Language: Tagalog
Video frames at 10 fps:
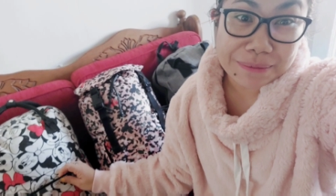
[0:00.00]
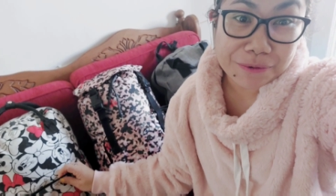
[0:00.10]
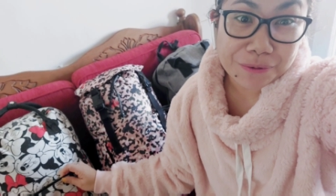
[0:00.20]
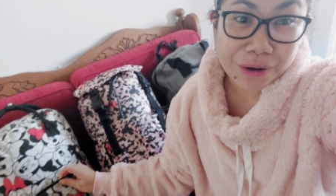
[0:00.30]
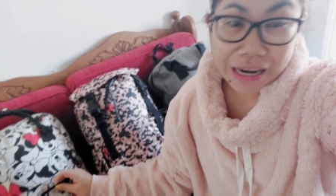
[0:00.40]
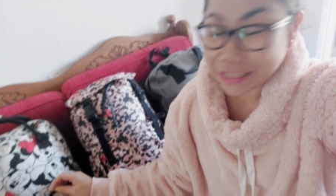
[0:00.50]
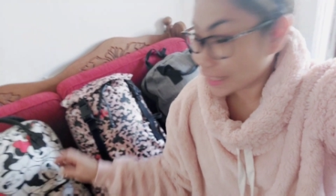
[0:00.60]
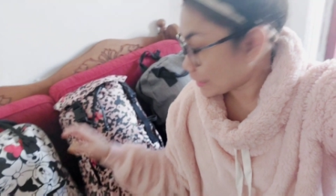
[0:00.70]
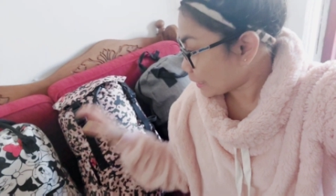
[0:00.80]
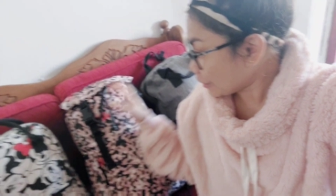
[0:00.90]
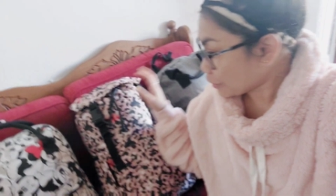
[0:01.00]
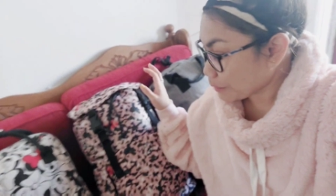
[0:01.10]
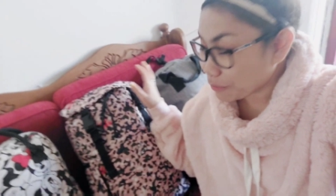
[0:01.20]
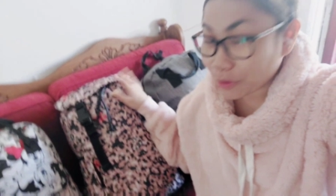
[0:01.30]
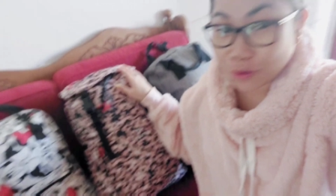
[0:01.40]
na nakuha natin,
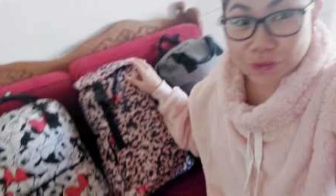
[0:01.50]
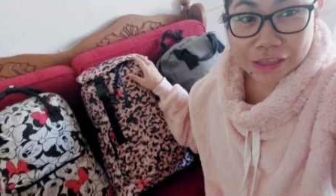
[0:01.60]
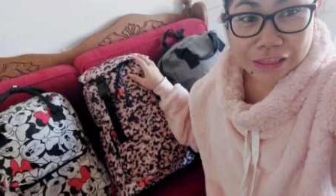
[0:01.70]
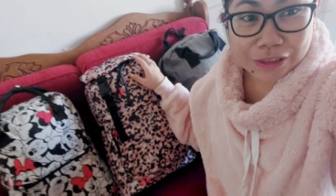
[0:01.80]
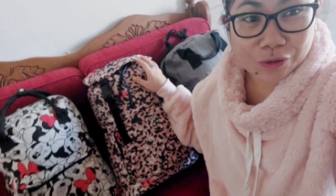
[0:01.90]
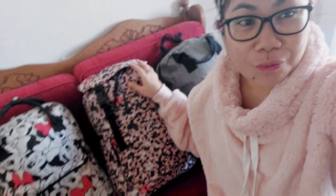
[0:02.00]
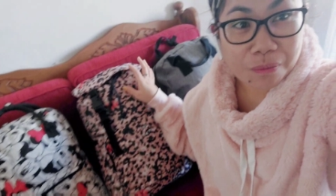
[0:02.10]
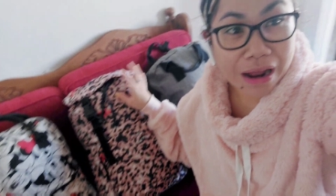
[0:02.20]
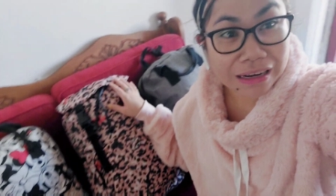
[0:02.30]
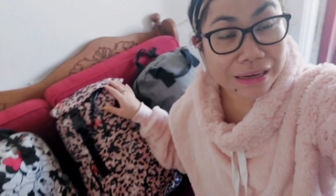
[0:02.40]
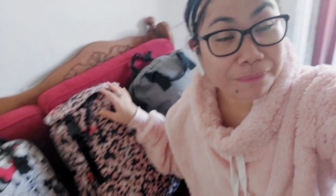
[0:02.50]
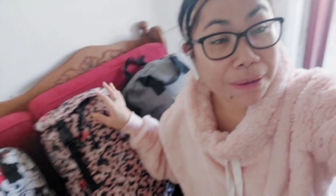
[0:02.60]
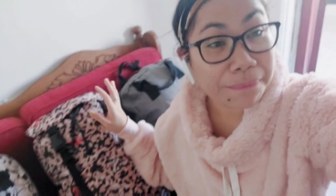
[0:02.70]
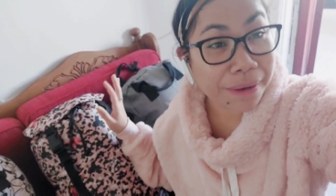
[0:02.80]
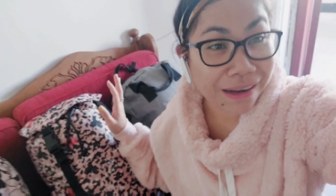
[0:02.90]
napulot natin to bag na
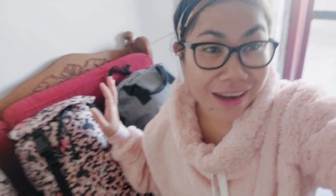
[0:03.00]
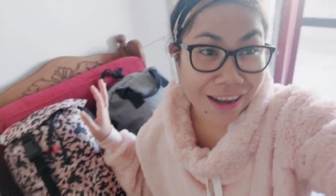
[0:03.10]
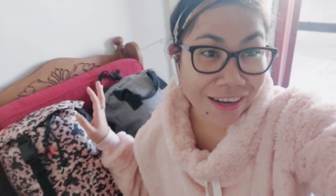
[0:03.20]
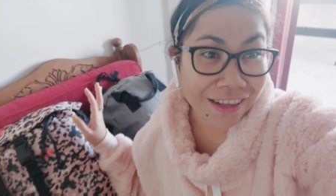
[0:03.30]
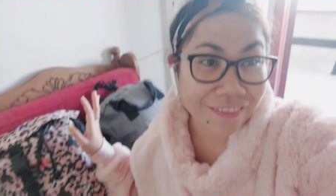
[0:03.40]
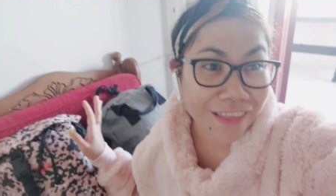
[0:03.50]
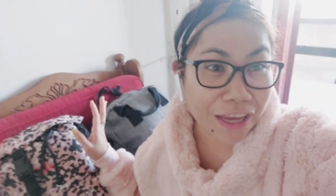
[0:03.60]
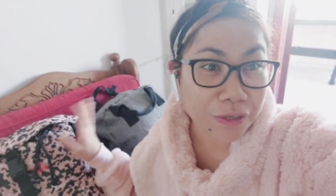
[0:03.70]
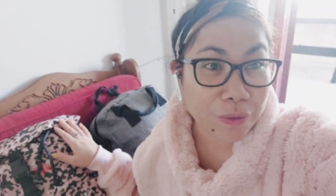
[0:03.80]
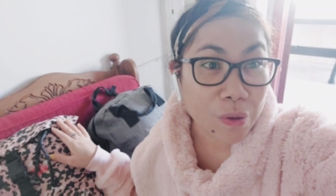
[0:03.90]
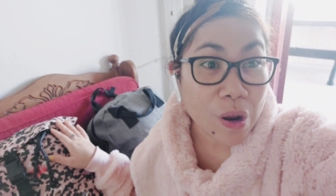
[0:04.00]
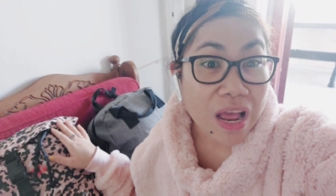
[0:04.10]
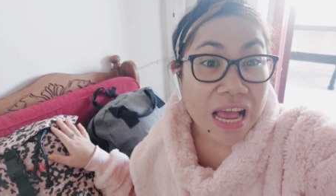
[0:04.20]
may paglalagyan tayo